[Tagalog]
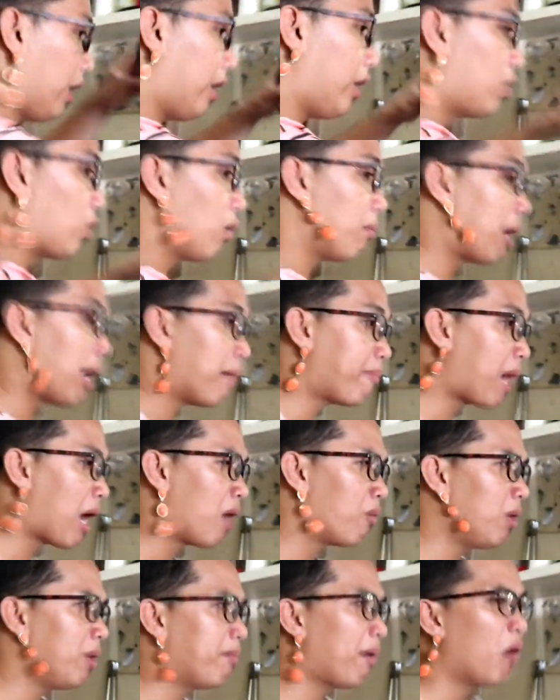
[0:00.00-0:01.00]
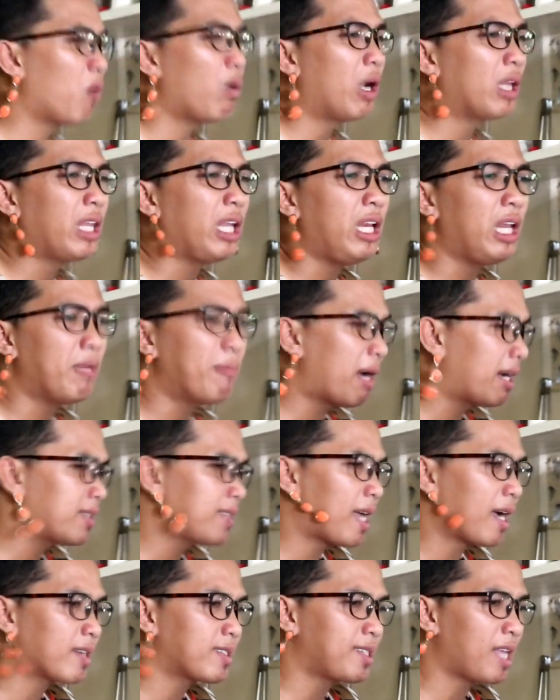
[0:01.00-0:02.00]
Itong mga power bank na din eh,
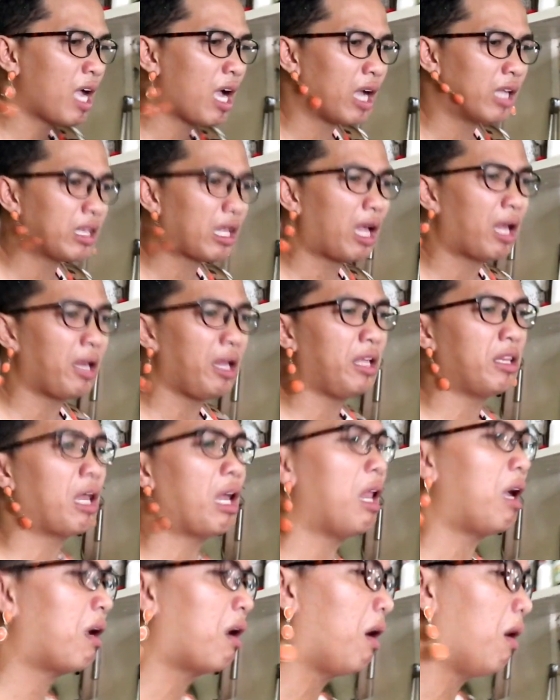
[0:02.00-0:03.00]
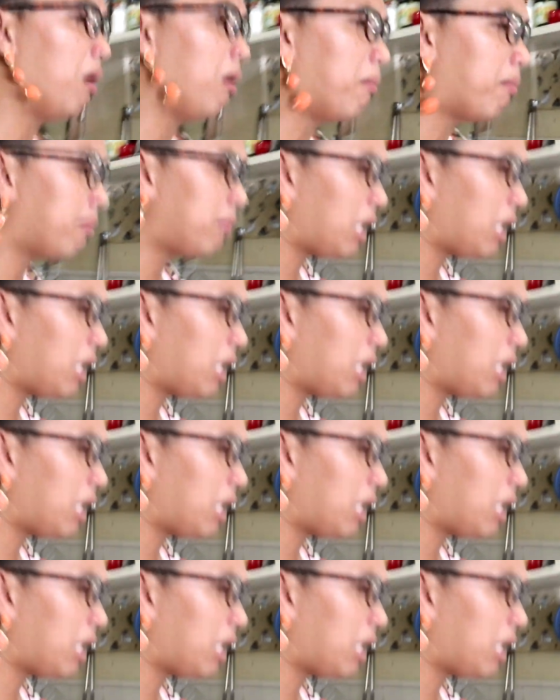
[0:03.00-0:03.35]
magsaksak at arin talagang